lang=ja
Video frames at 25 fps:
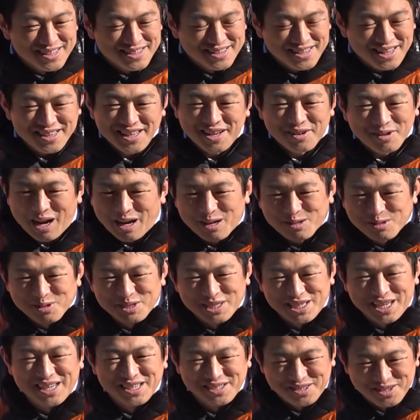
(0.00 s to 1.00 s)
ただの格闘
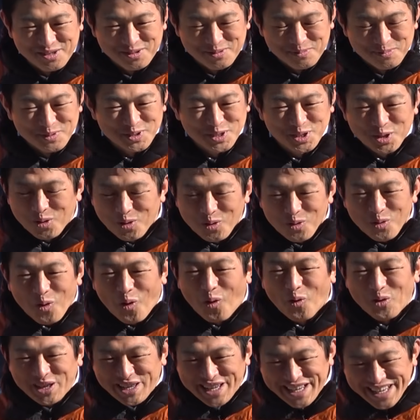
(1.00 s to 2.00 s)
技じゃないですよ。総
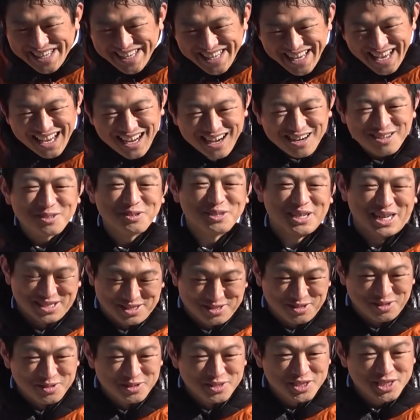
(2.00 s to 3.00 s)
合人間格闘技なん
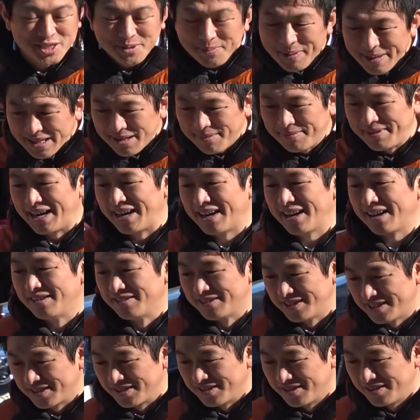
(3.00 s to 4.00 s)
ですよ。全て見られ
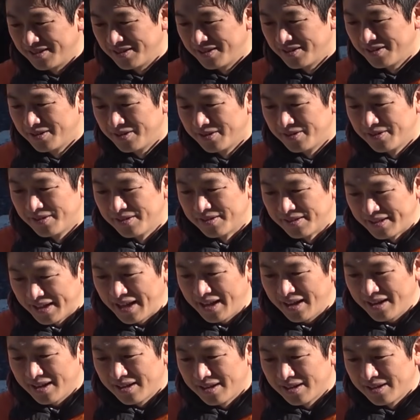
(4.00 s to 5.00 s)
るんです。
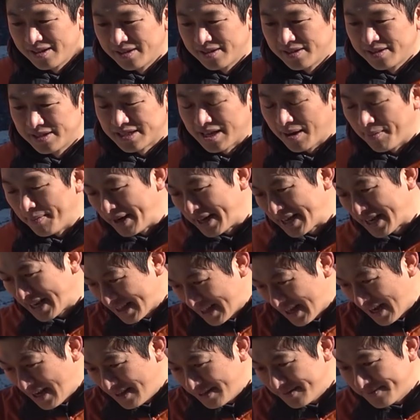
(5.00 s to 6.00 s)
ね。喋り
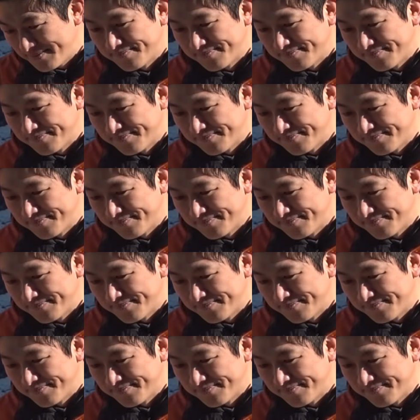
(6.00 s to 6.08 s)
方、